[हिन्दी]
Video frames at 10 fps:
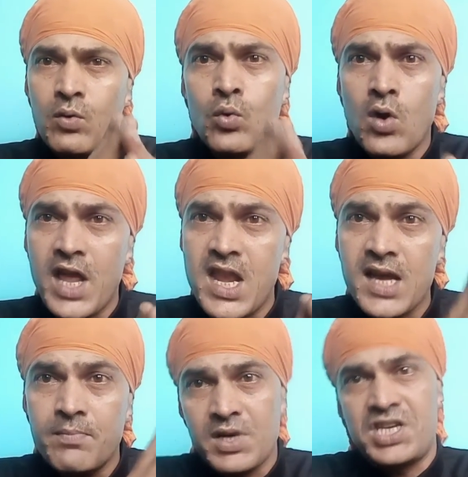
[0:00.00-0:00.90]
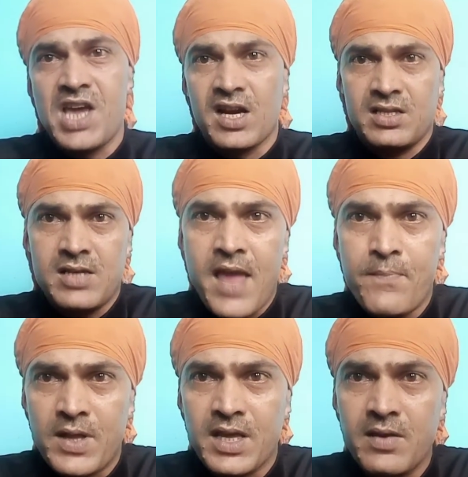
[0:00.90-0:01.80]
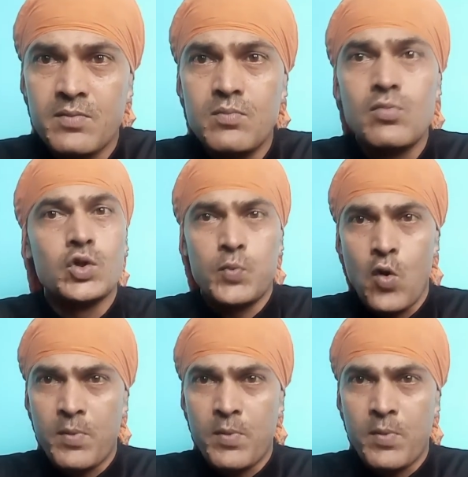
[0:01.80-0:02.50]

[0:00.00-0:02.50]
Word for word: उनके लिए एक मशियार टाइप पे थे भूतपूर्व